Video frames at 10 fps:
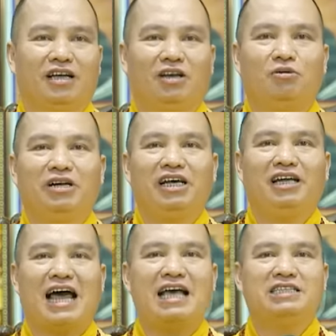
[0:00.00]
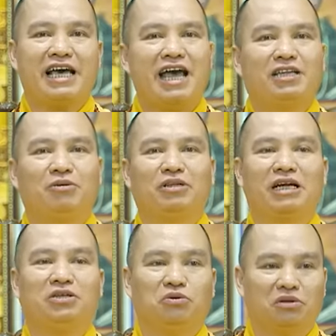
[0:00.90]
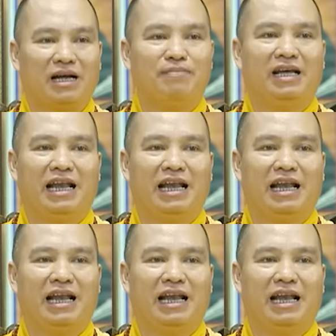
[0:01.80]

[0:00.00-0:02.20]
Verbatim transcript: lúc đi lái xe chúng ta chú tâm để